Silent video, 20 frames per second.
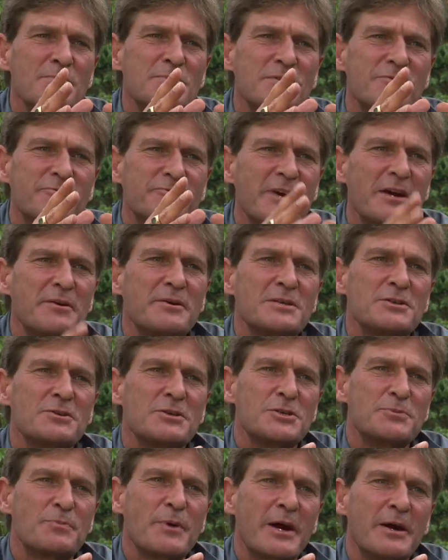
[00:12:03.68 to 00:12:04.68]
Por isso,
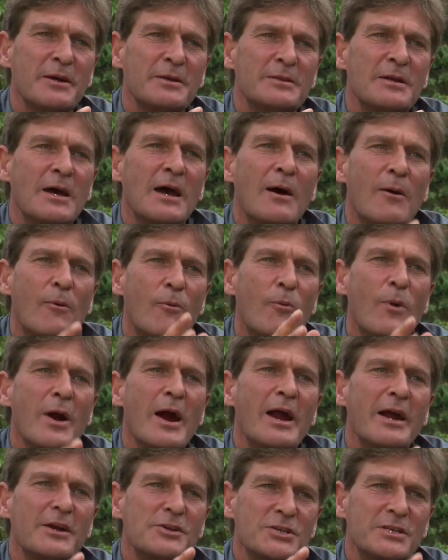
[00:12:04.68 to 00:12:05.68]
se torna muito
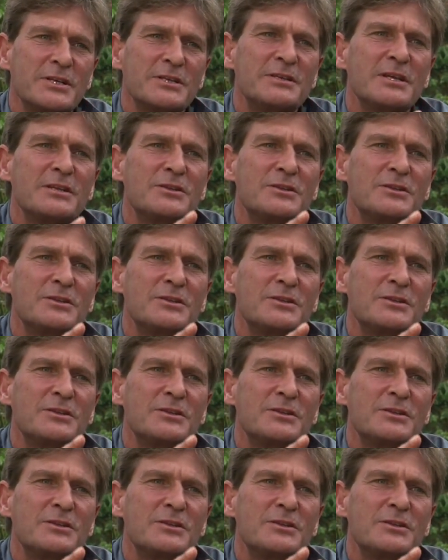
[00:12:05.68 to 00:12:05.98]
transparente